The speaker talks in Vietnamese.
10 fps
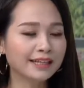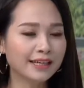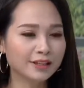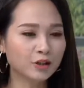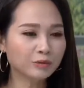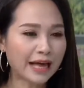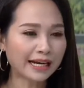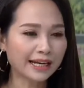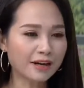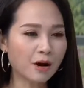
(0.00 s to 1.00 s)
thì chúng
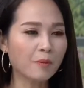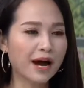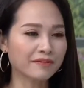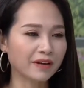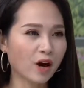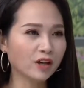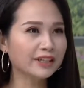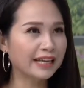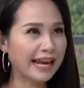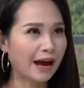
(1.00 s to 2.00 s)
ta nên đồng hành với con như
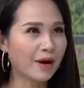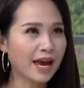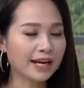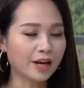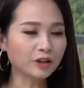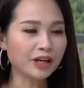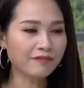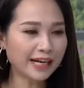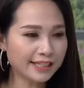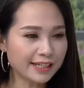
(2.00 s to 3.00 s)
thế nào để có thể
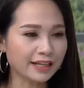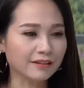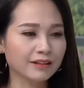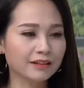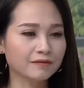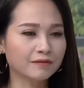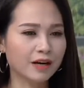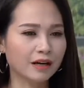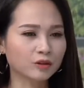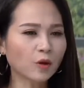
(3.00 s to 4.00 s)
phát triển
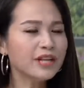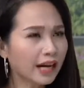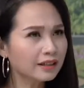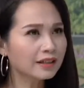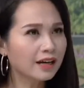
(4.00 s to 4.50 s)
uh, tốt nhất